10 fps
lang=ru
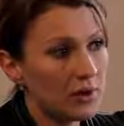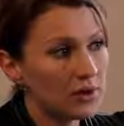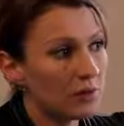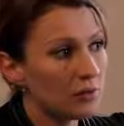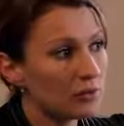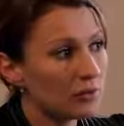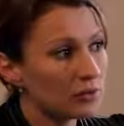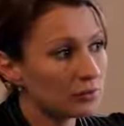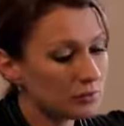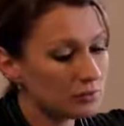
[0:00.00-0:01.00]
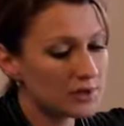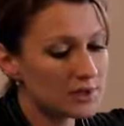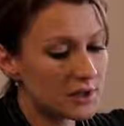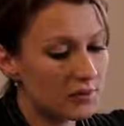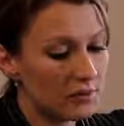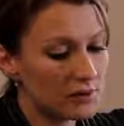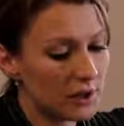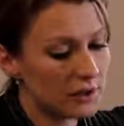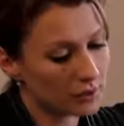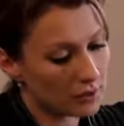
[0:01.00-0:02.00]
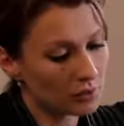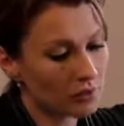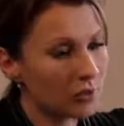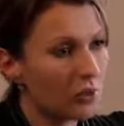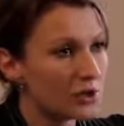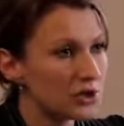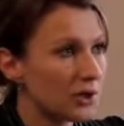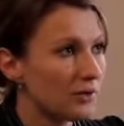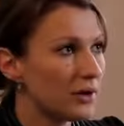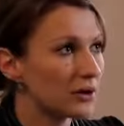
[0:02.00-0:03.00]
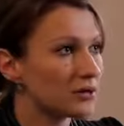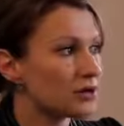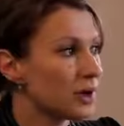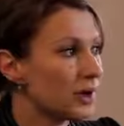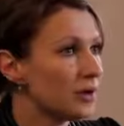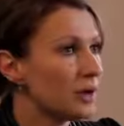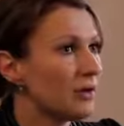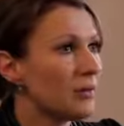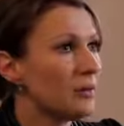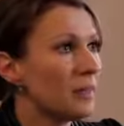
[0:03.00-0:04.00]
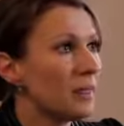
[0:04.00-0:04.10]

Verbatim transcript: Поэтому вместо него дали как бы другого человека, тоже раненого.